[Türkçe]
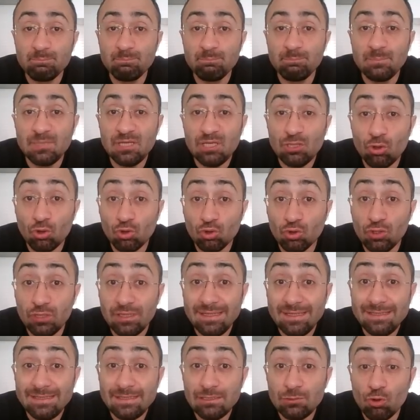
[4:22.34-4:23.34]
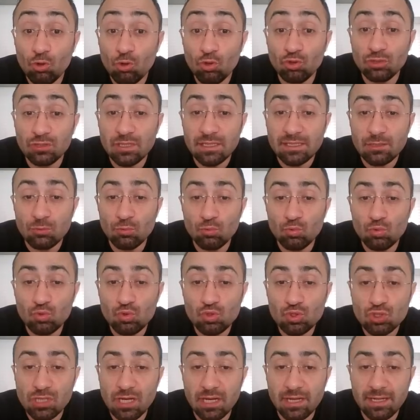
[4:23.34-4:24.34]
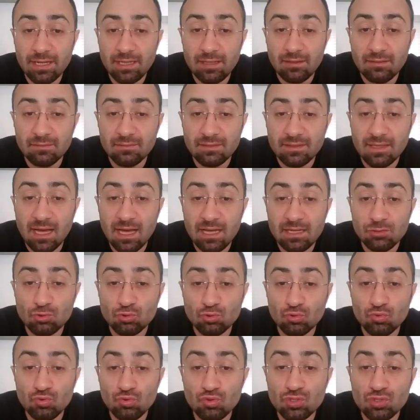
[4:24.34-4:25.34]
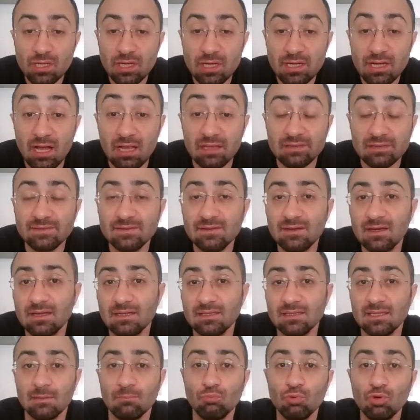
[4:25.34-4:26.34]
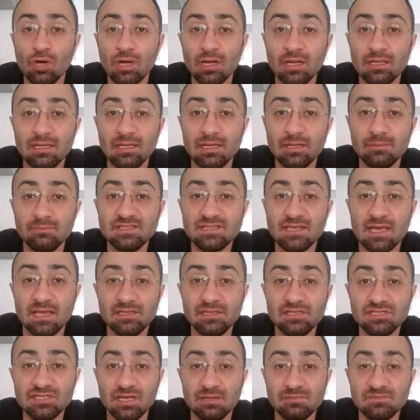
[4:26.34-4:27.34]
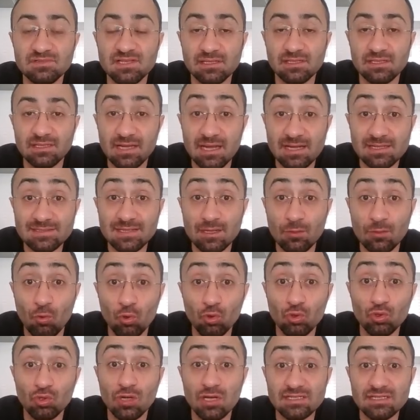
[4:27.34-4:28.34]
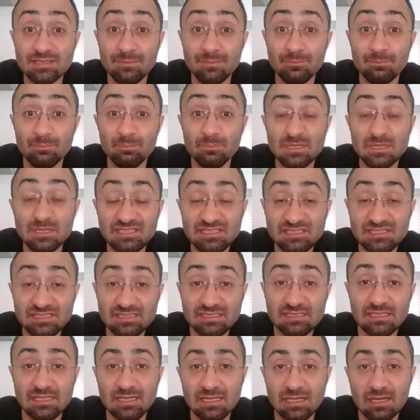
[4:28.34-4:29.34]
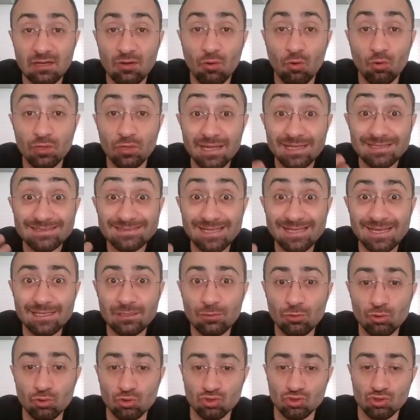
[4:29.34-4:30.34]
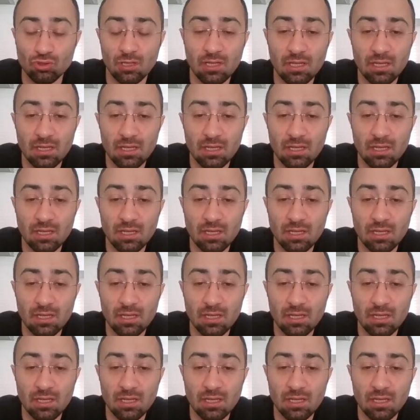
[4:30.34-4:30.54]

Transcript: Piyonun iki önündeki 3 kare yani şu 3 kare altın kareler. Bu karelere biz kendi şahımızla girersek oyunu kazanmış olarak sayıyoruz.